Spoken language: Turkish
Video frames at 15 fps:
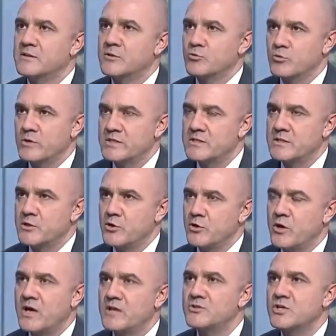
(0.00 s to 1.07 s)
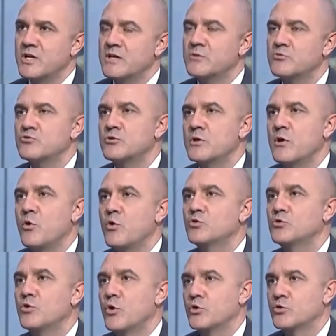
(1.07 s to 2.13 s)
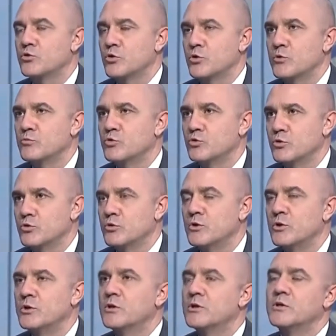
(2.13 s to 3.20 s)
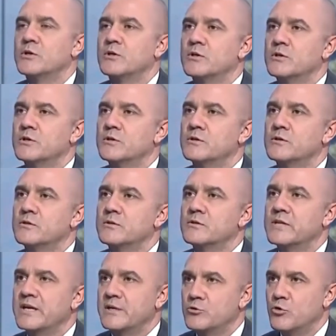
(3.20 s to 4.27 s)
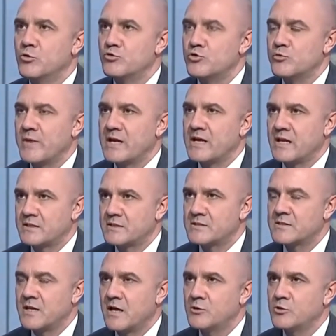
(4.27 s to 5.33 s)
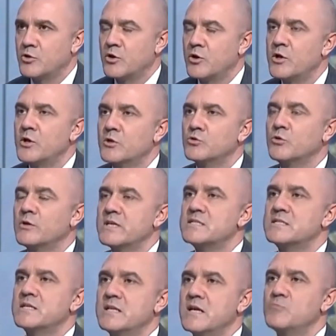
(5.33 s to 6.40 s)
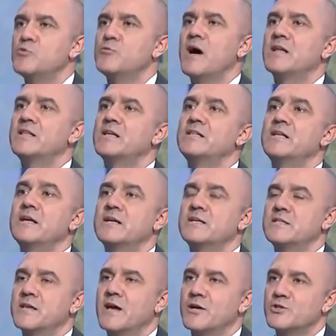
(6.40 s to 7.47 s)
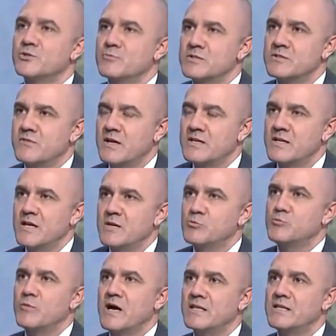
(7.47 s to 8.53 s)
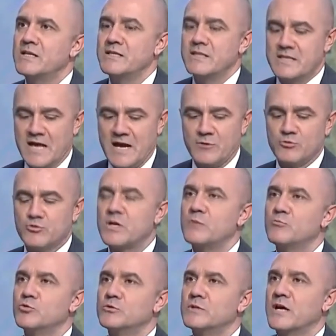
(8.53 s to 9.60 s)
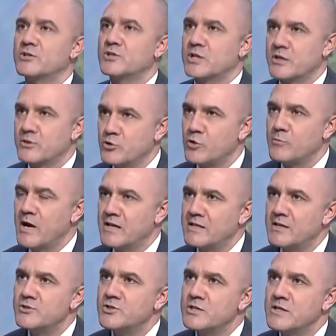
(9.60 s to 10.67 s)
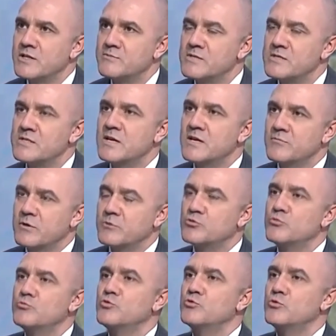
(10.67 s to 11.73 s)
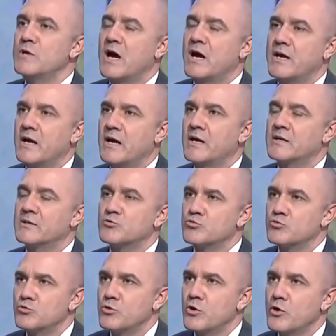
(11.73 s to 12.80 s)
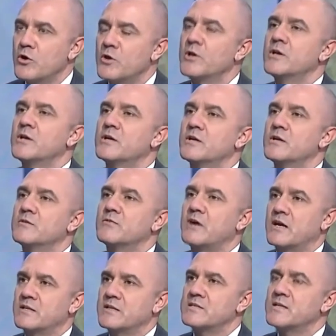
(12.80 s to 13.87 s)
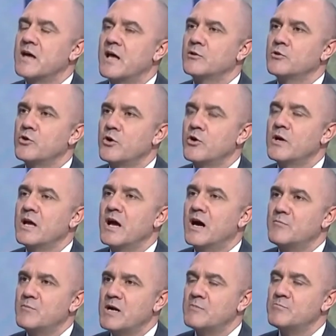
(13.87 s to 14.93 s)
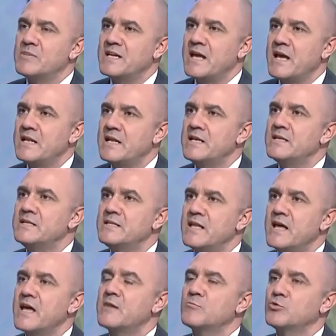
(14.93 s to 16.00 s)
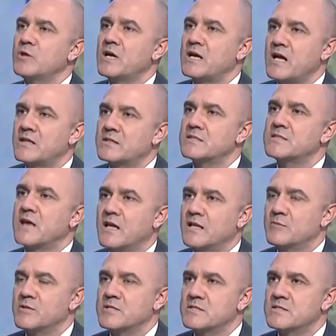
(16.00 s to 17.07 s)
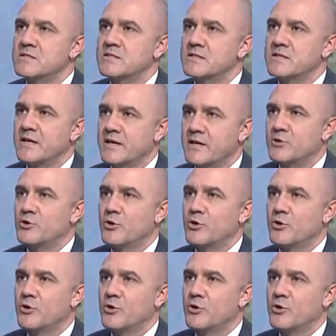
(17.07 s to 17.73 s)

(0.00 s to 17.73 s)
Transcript: üretiliyor ancak %14'ü bunun e, geri dönüşüme katkı sağlıyor. Dolayısıyla bu madenlere ihtiyacımız var. Bu madenleri yeryüzü kabuğundan çıkarıyor madencilerimiz ve tüm dünyaya e, sunuyor, e, fayda sağlıyor ama bireylerin de buna katkı sağlaması gerekiyor.